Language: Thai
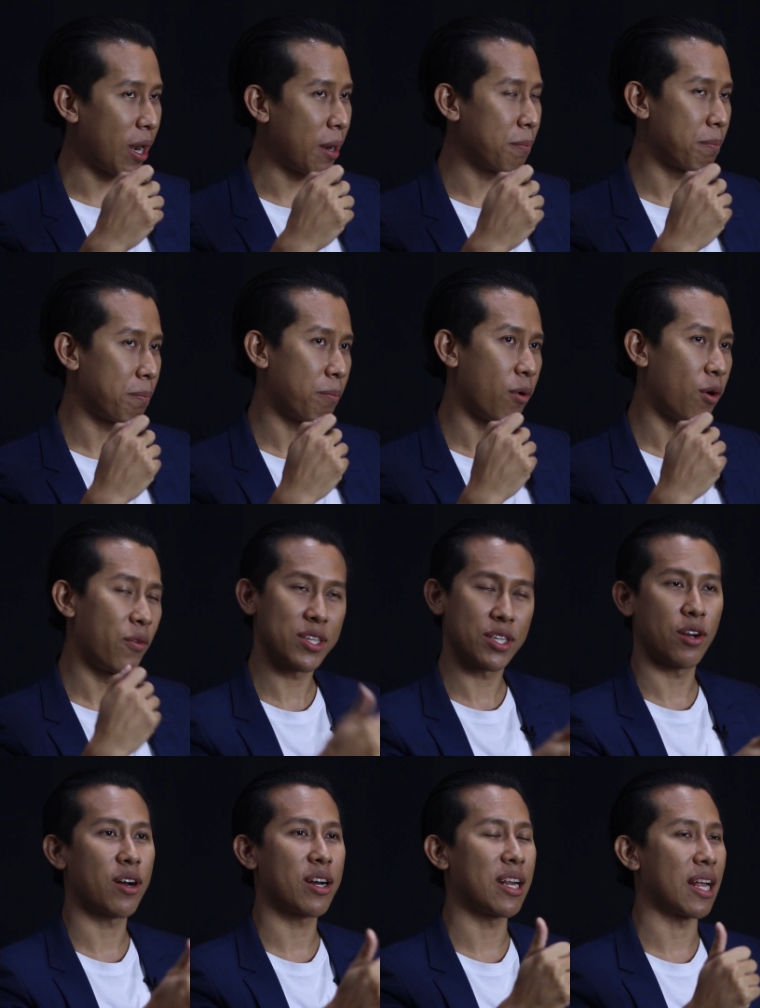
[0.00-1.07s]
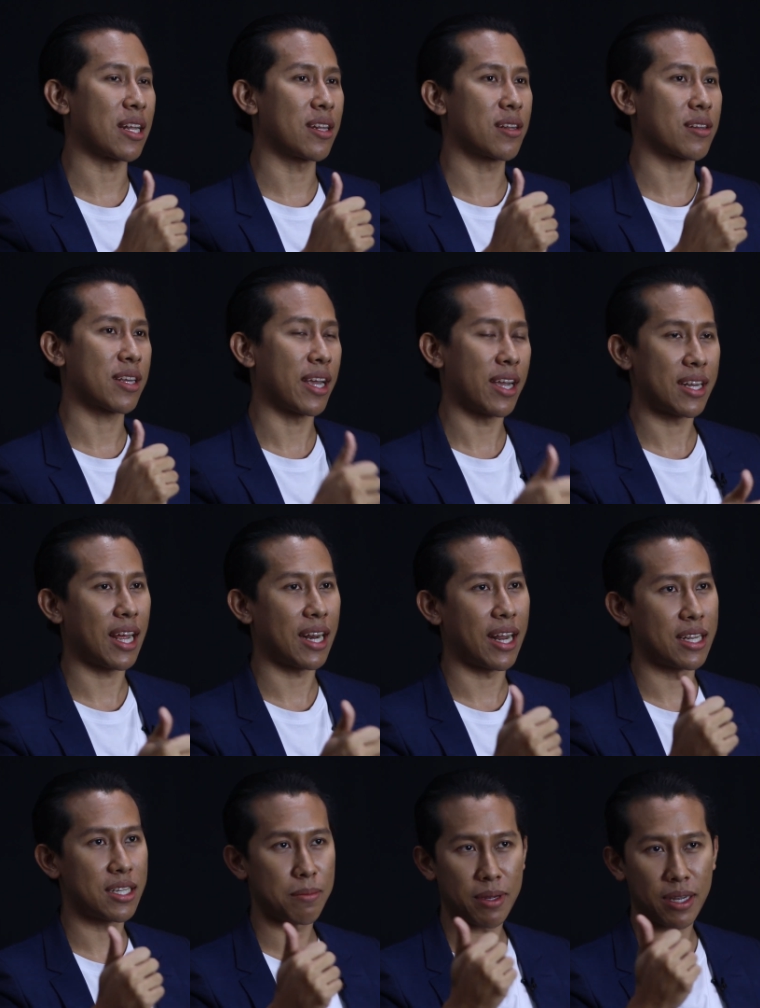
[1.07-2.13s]
ความโปรเฟชชั่นอลขนาดเก่งขนาดไหน
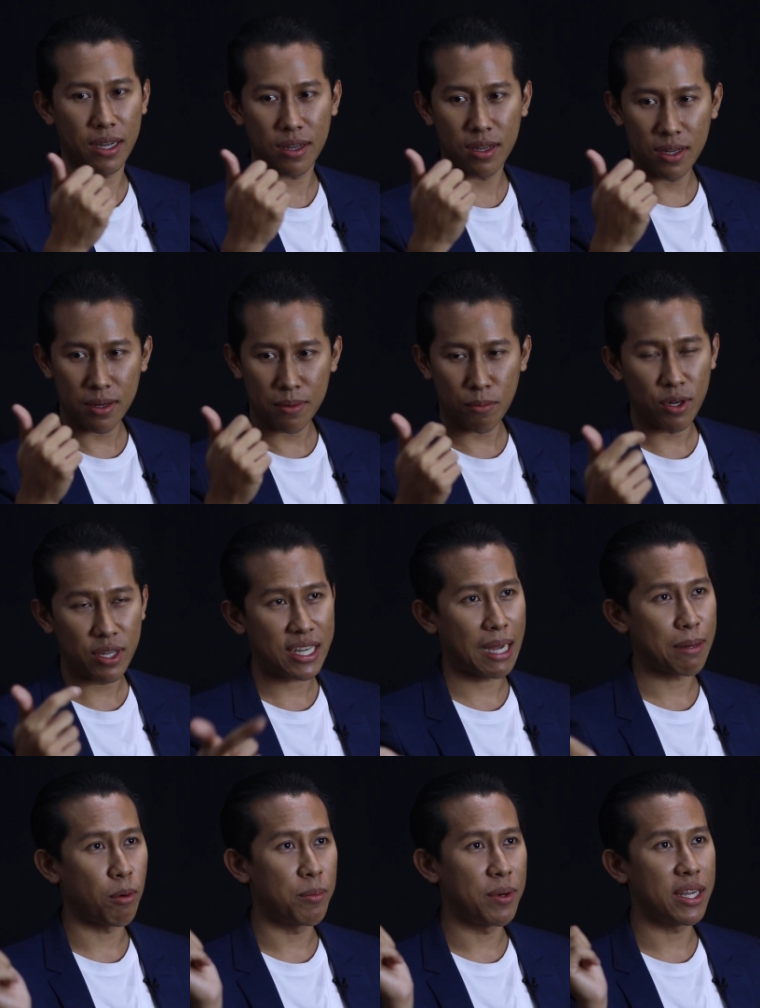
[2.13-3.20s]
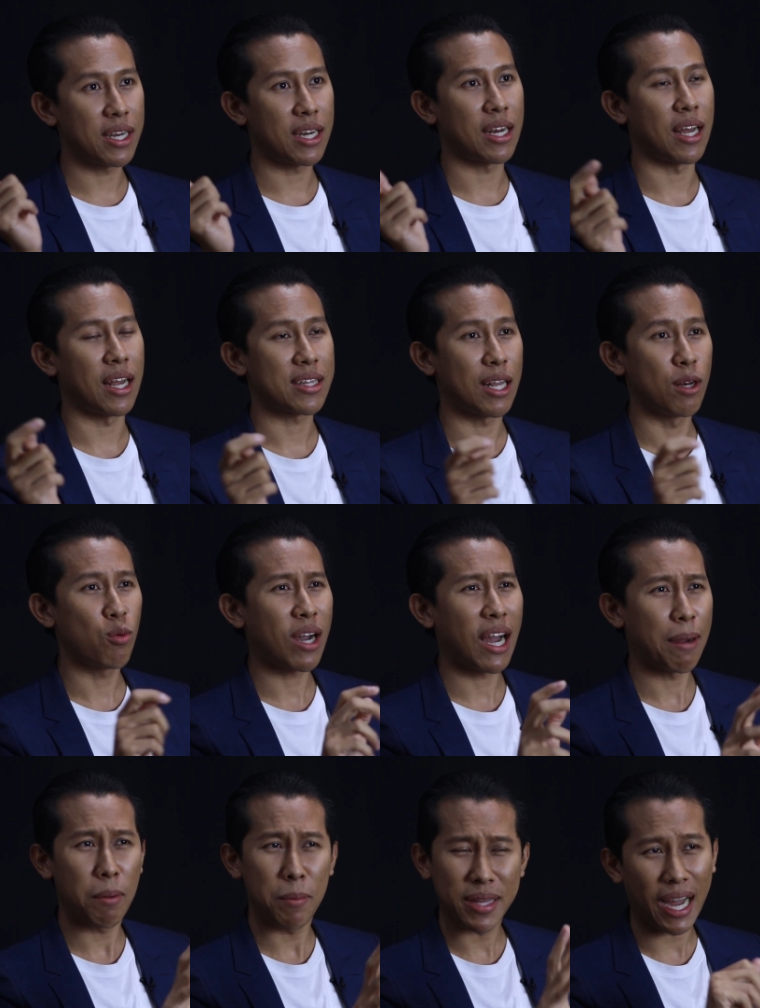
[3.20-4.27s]
ใช่ไหมฮะบริการผมดีขนาดไหนแต่ลูก
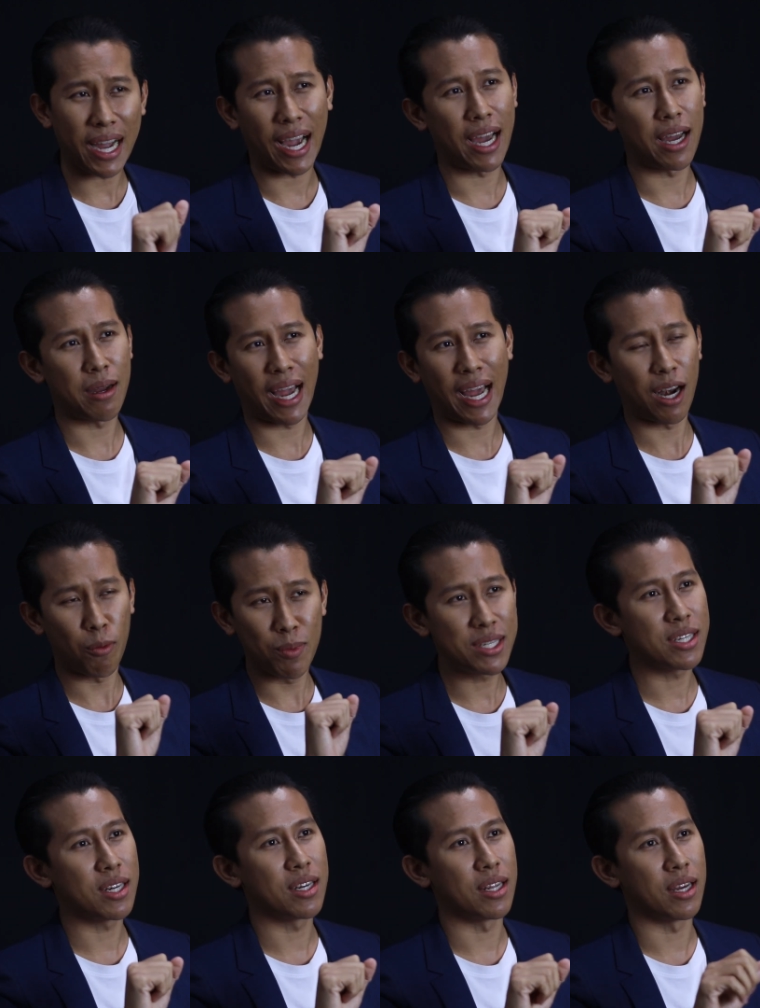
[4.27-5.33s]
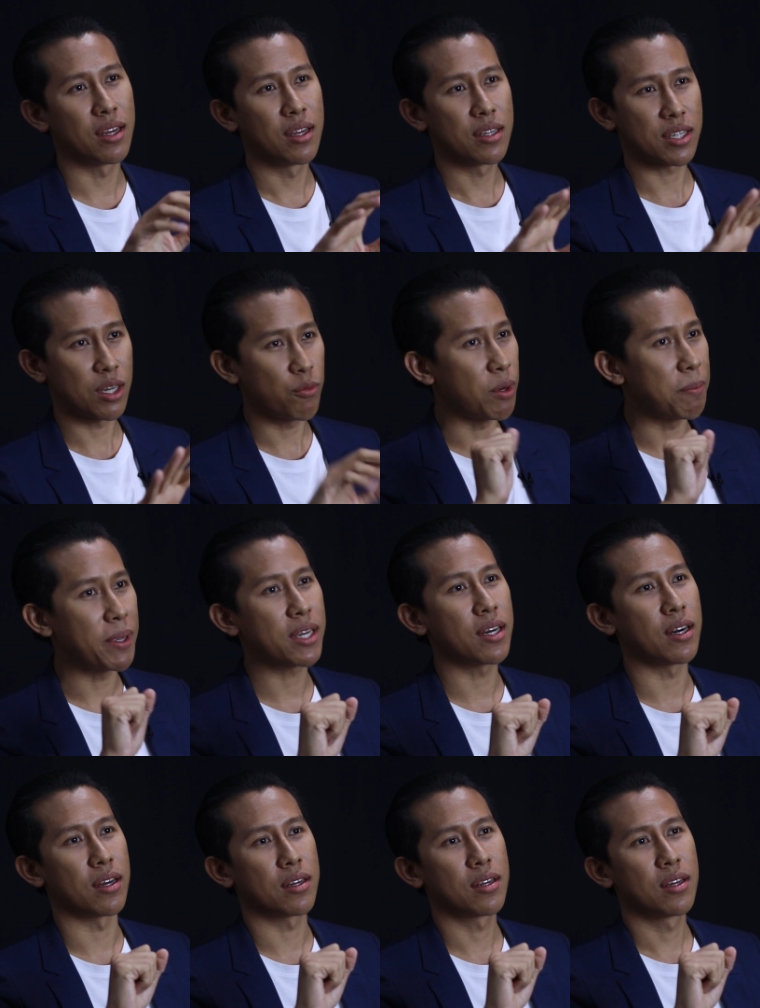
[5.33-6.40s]
ค้าไม่มีทางหาหาเราไม่เจอเนี่ยเซอร์วิสไม่
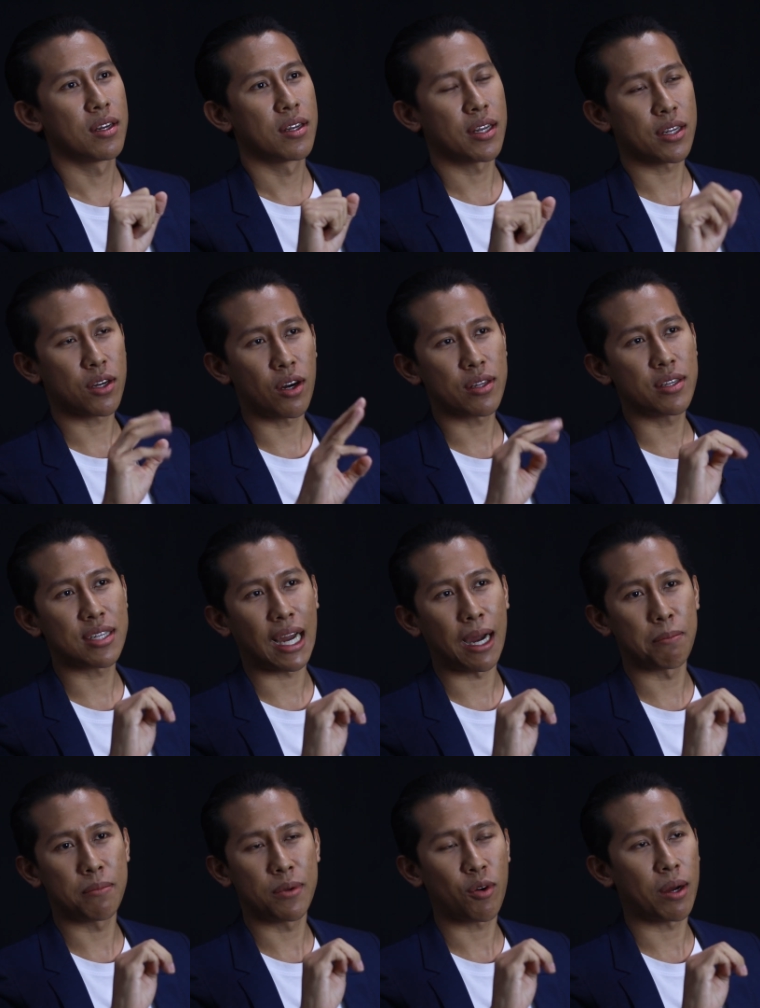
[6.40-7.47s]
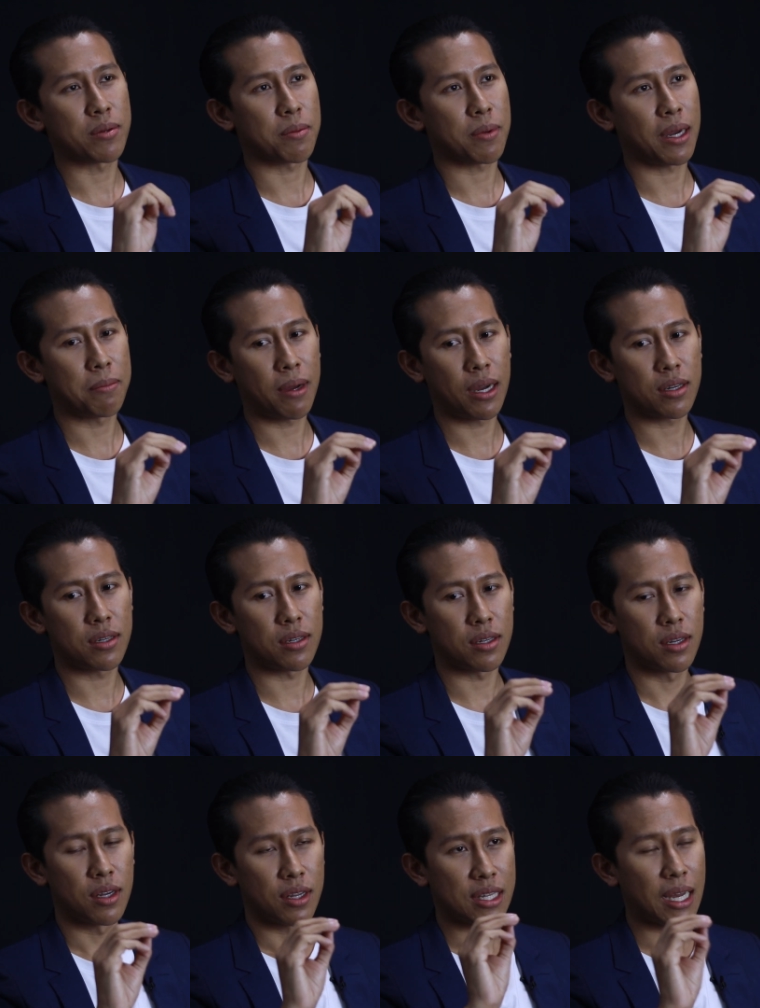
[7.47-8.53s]
เกิดฉั้นข้อที่ 3 มีความสำคัญมากคือ
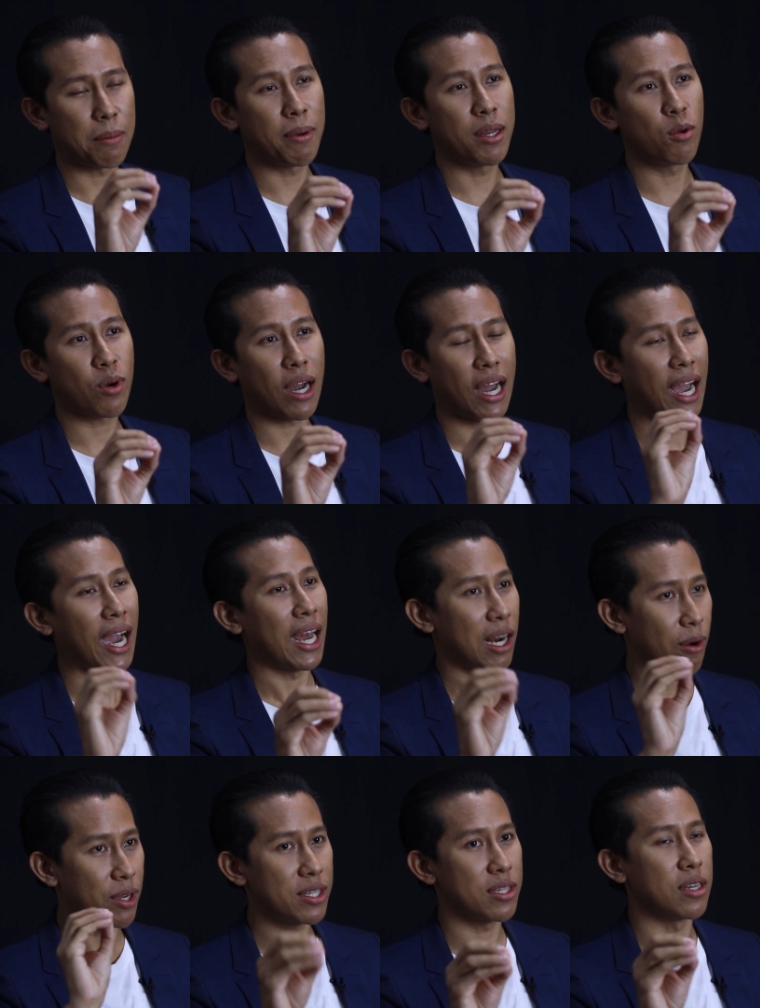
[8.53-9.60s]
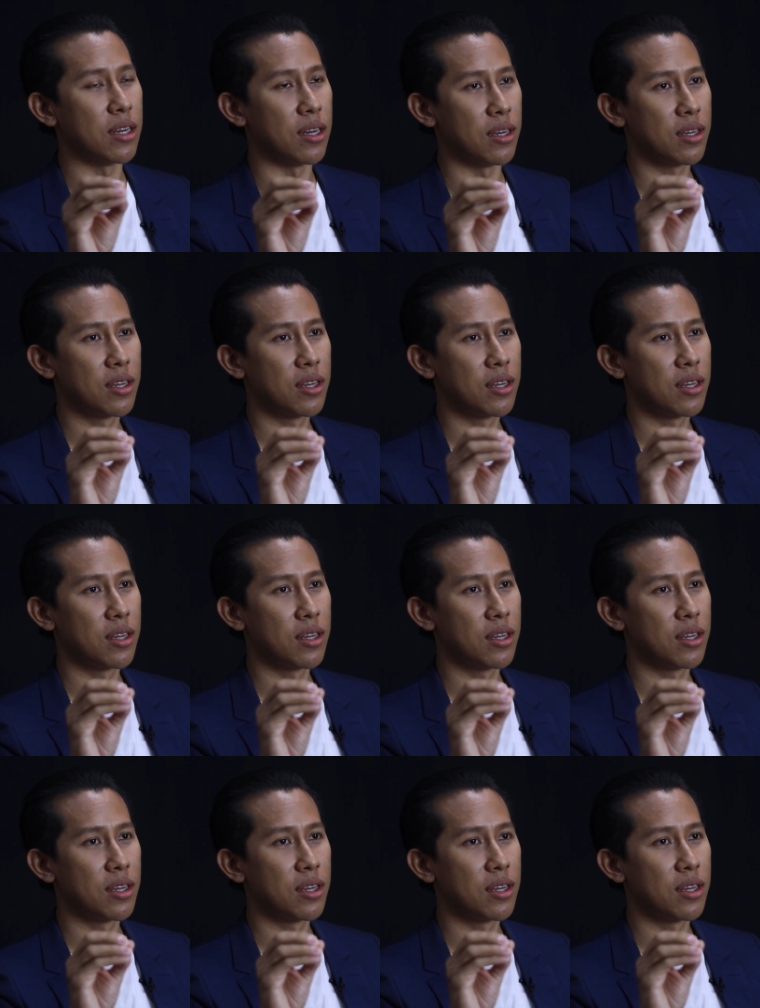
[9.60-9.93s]
ทำให้ลูกค้าหาเราให้เจอ